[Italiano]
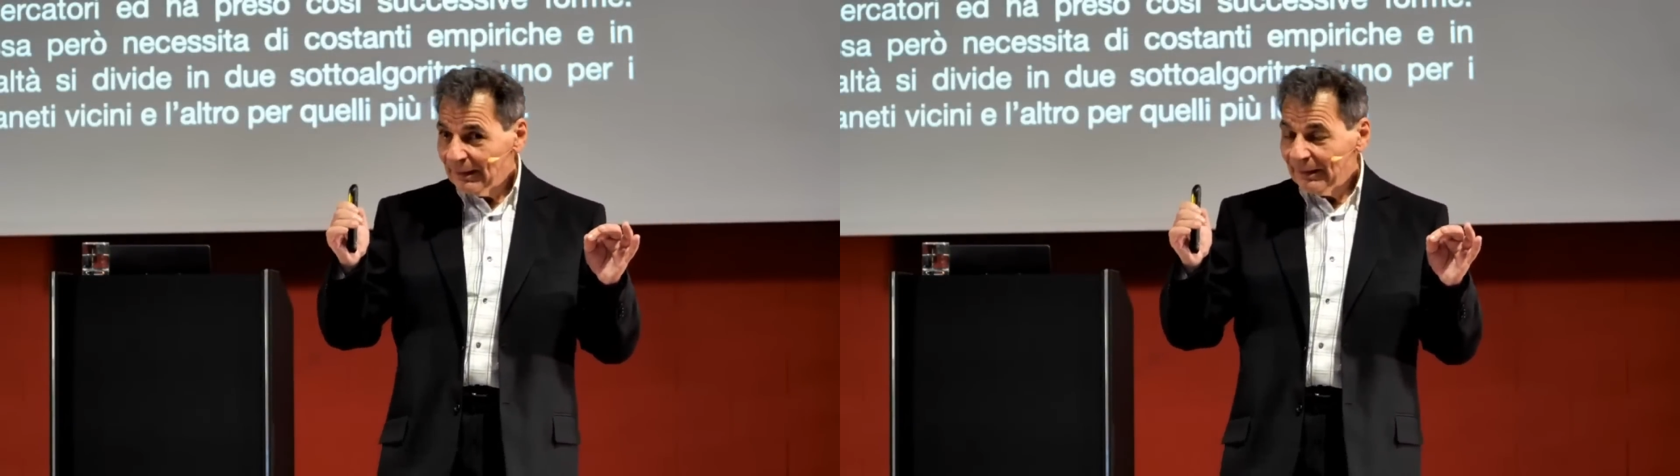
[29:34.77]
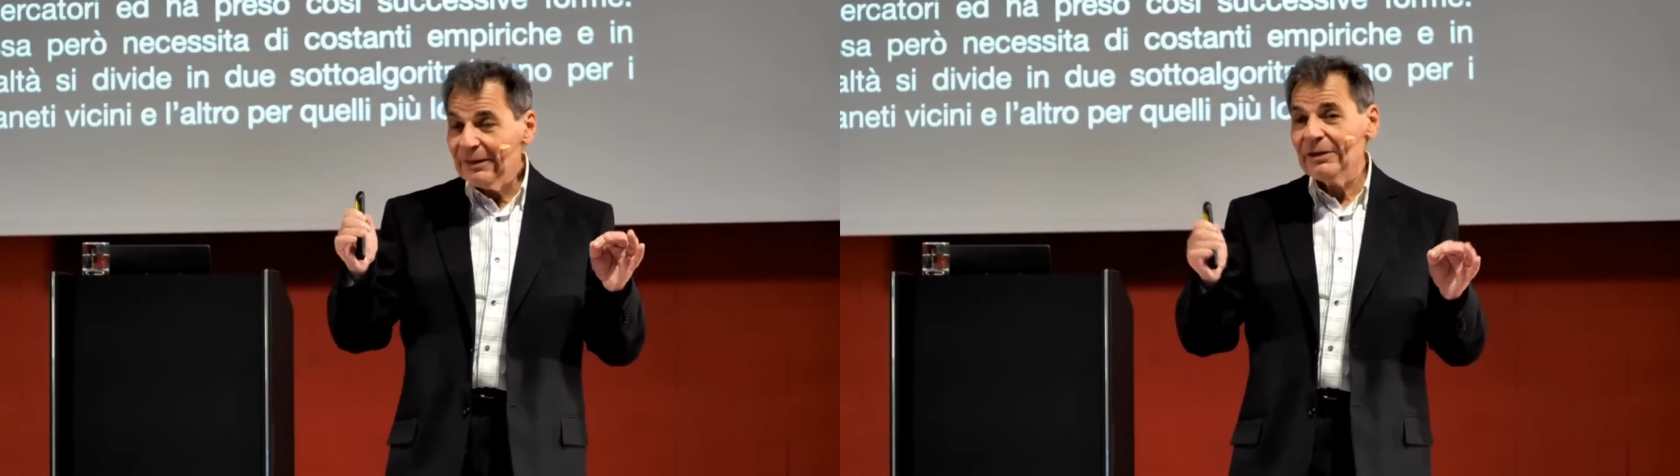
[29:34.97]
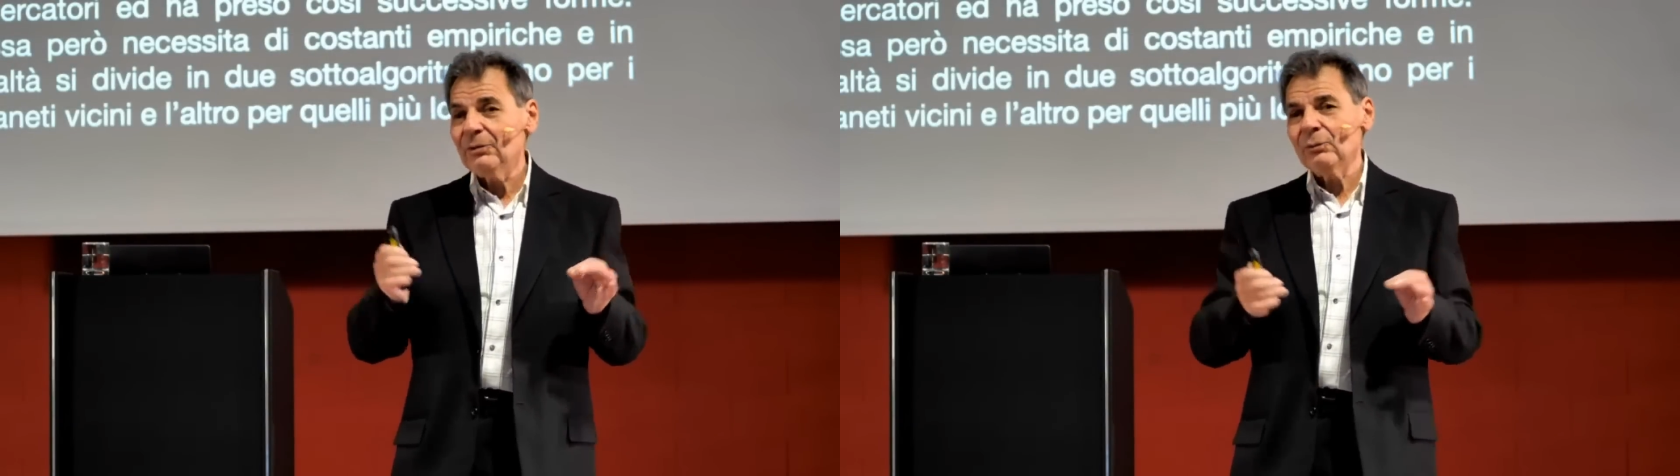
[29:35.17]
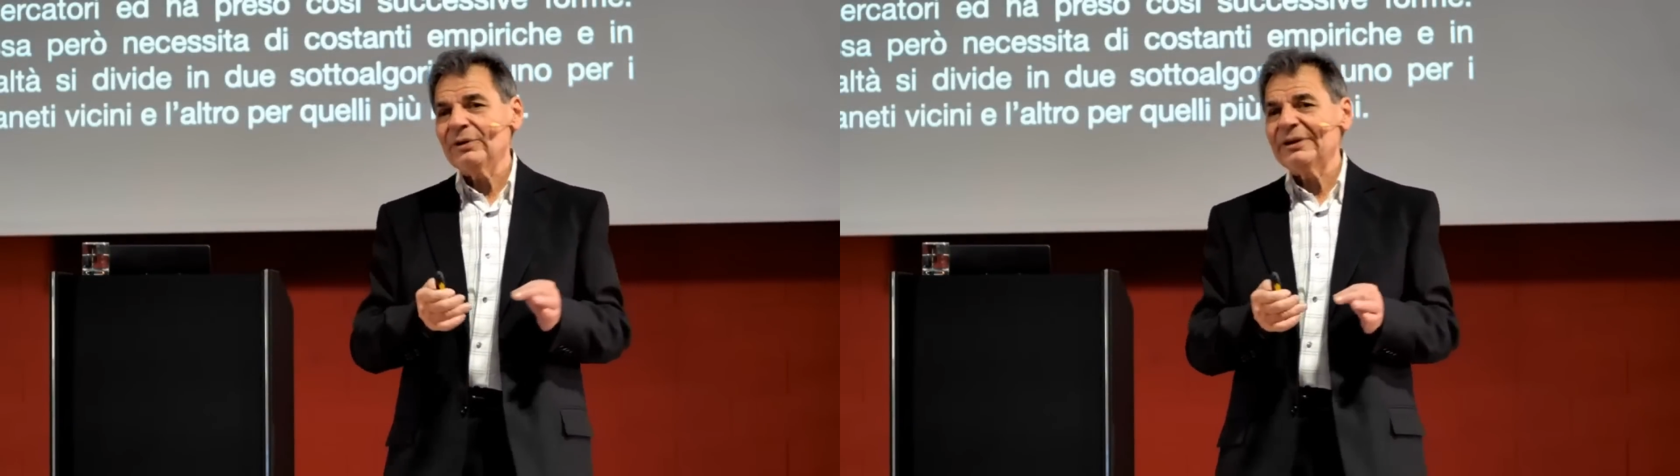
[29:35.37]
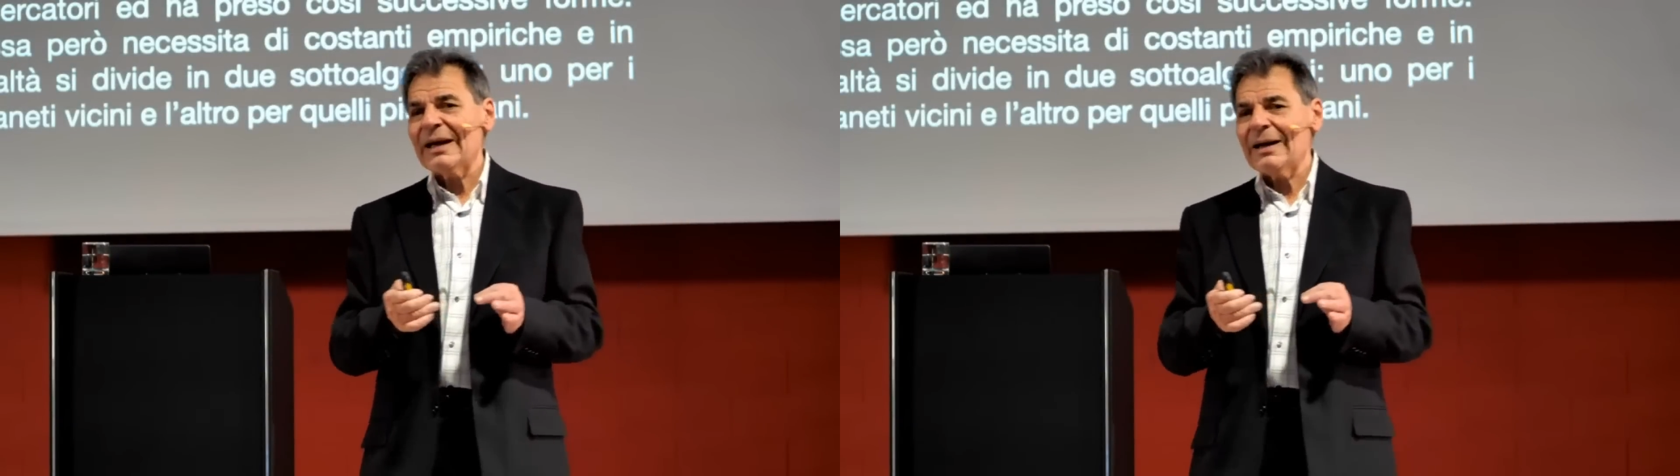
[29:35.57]
in
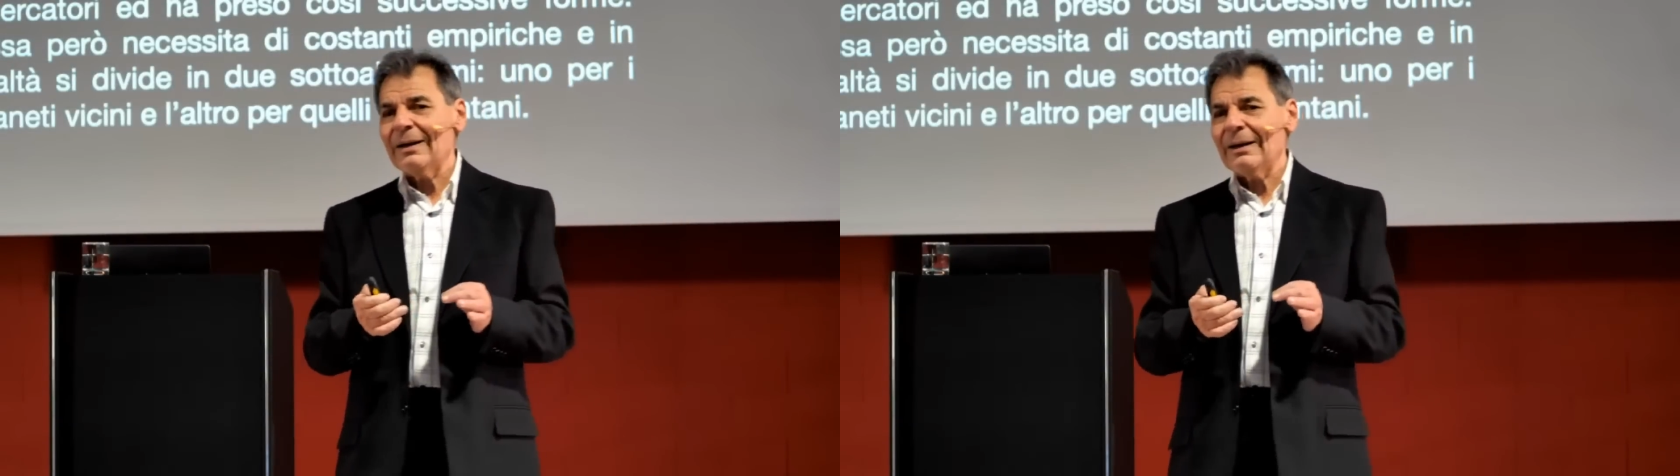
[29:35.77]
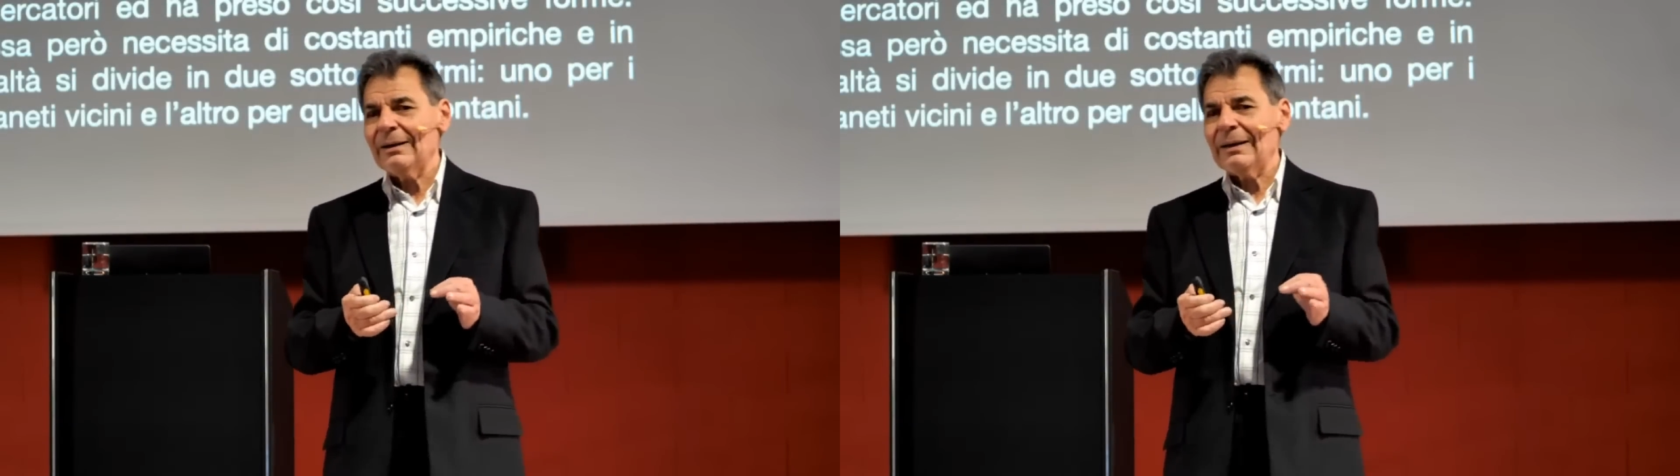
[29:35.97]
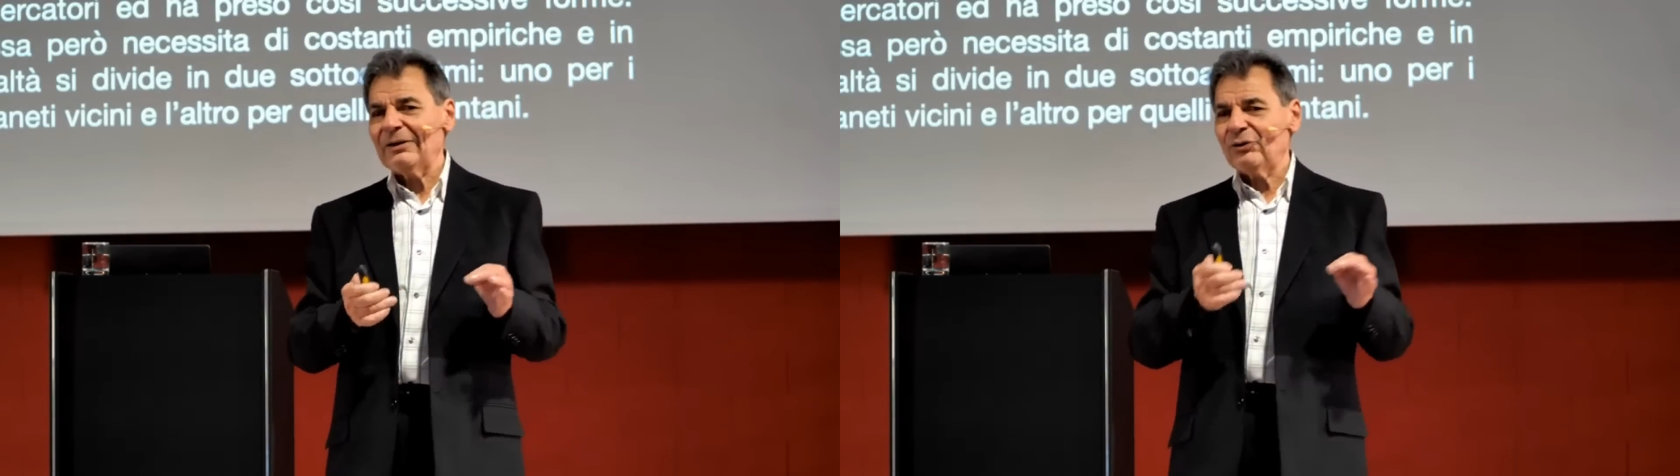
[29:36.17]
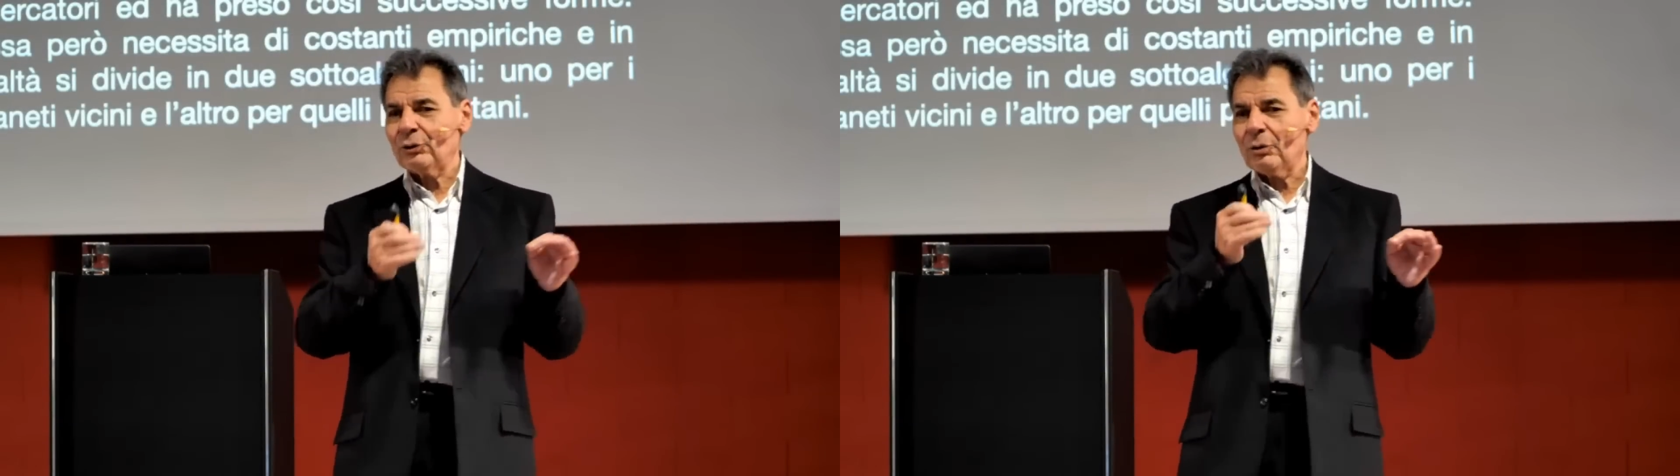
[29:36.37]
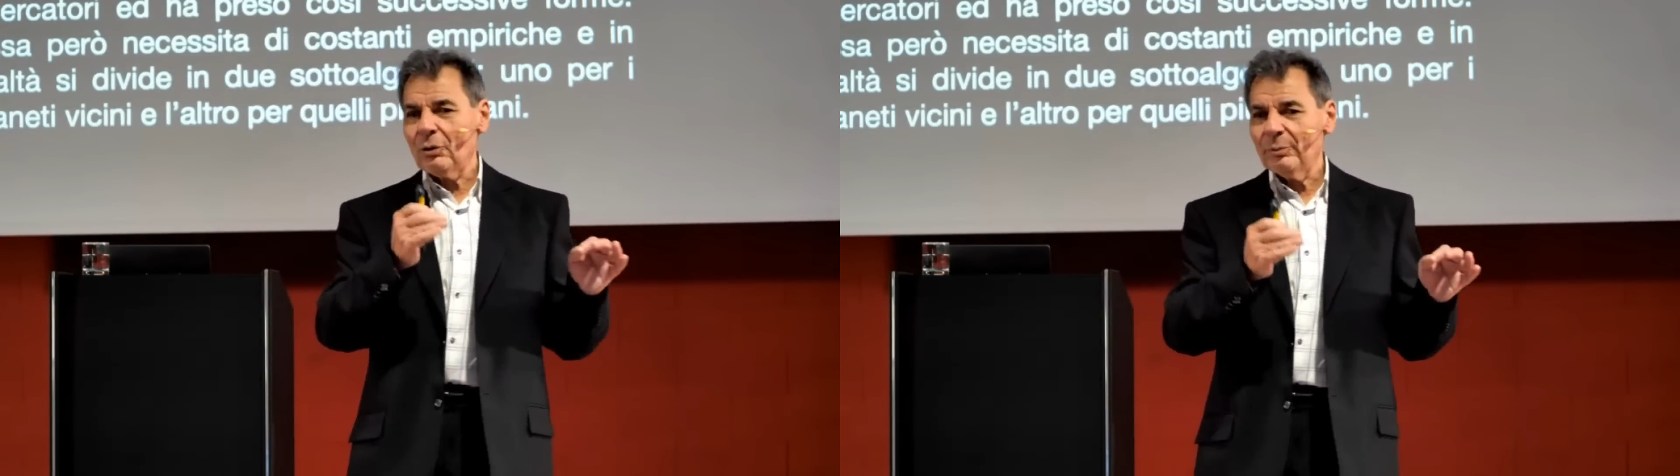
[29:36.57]
unità
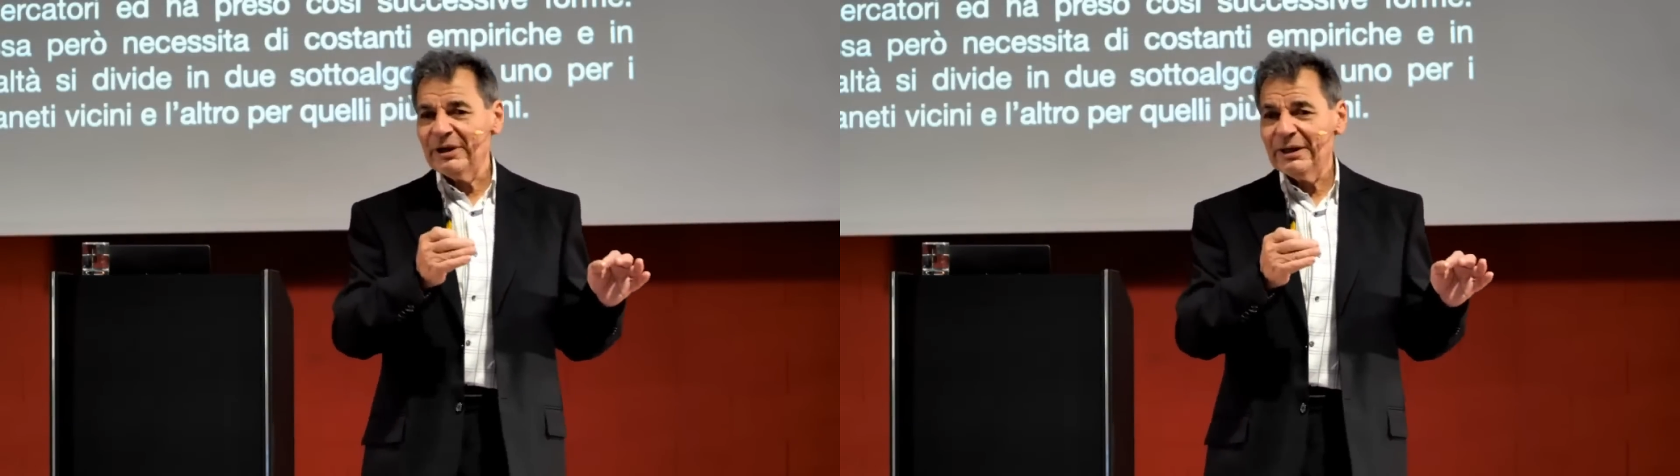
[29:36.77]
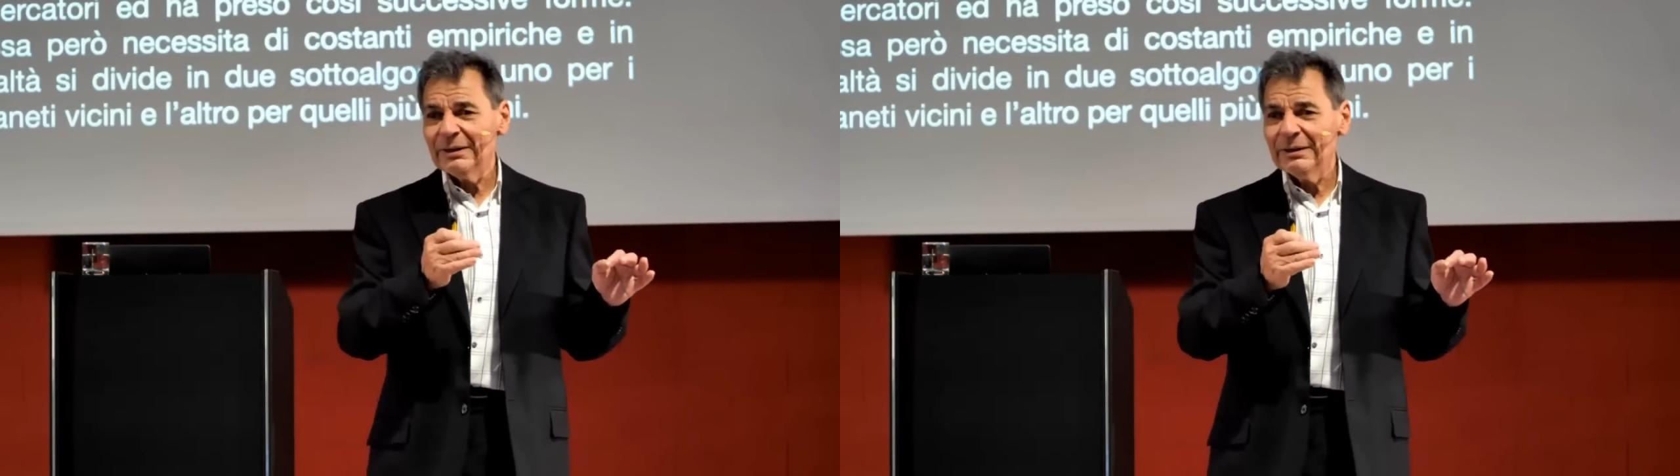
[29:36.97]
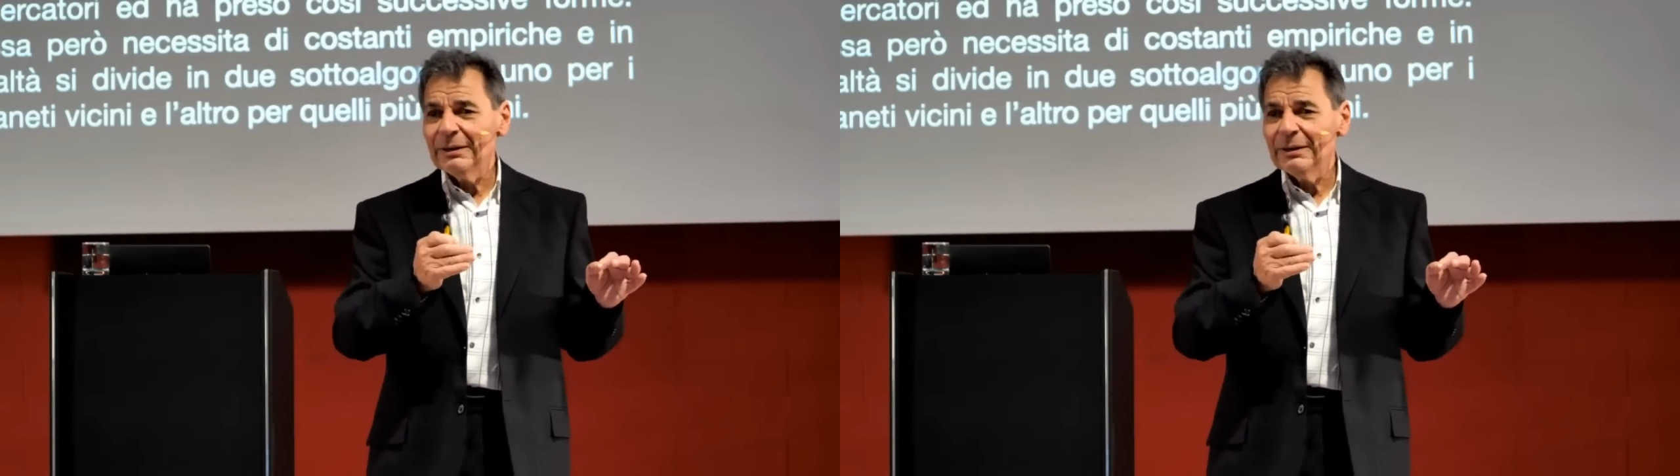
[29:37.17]
astronomiche